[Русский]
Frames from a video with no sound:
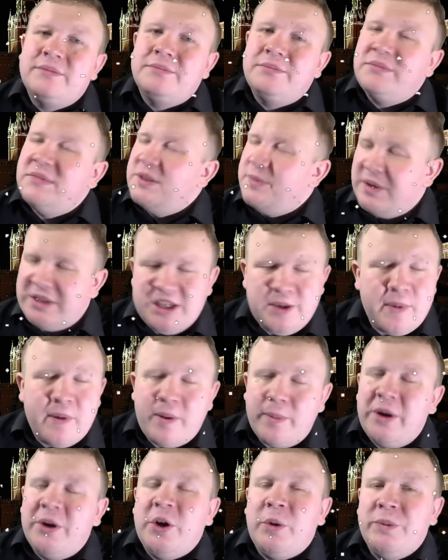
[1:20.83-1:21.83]
Спасибо вам
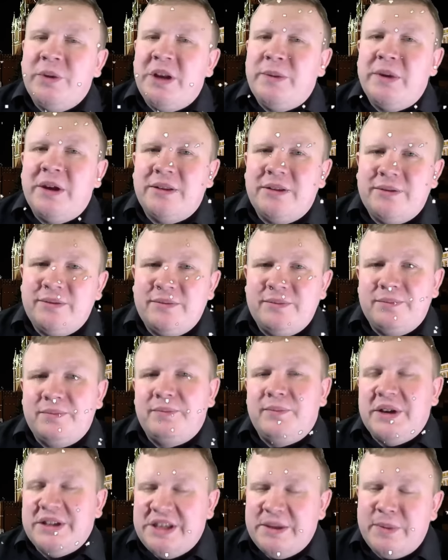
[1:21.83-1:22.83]
огромное, ребят.
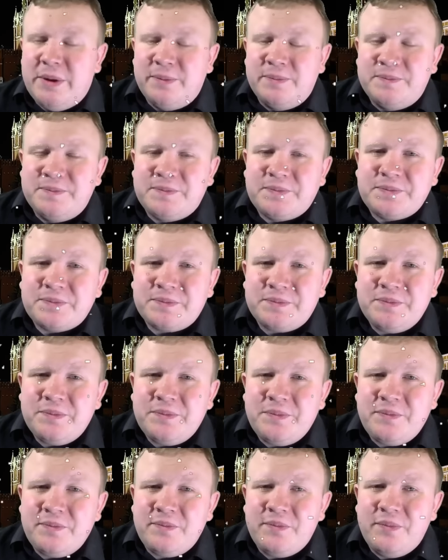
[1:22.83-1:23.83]
Спасибо.
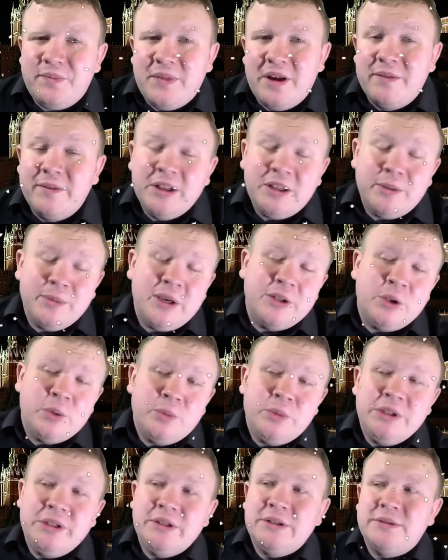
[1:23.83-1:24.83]
В этом году
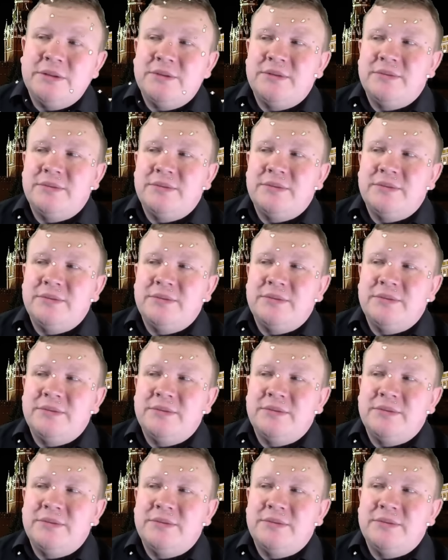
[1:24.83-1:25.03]
мы